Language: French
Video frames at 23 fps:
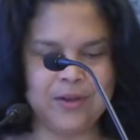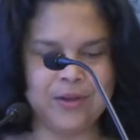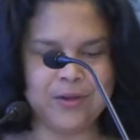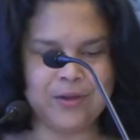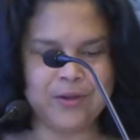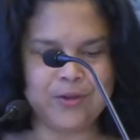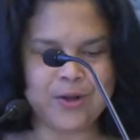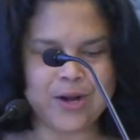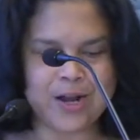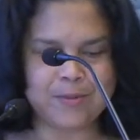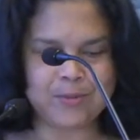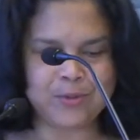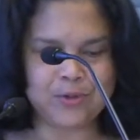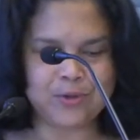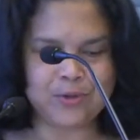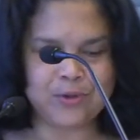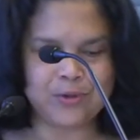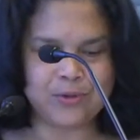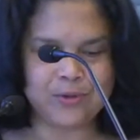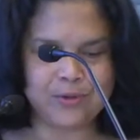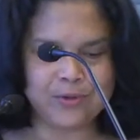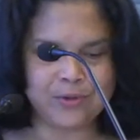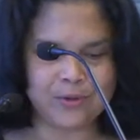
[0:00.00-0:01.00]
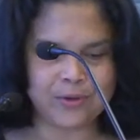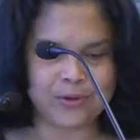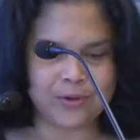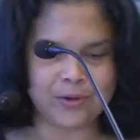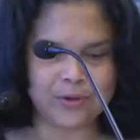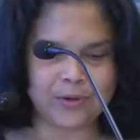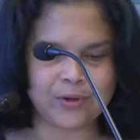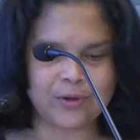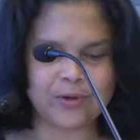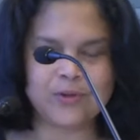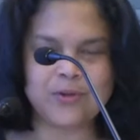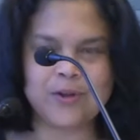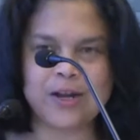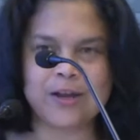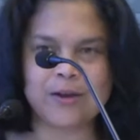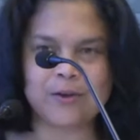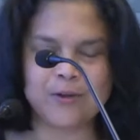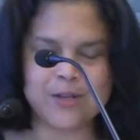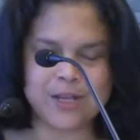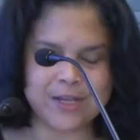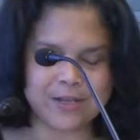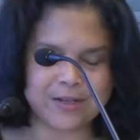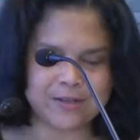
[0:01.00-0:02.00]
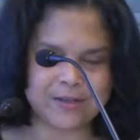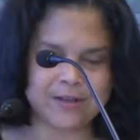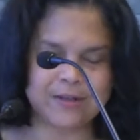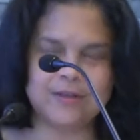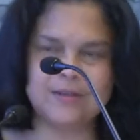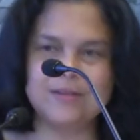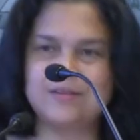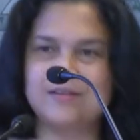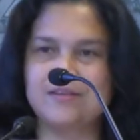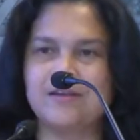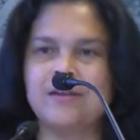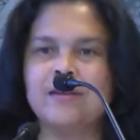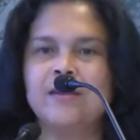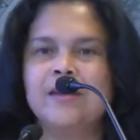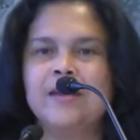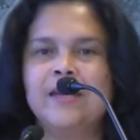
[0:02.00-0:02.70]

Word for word: euh, de la pseudo, euh, de la connaissance,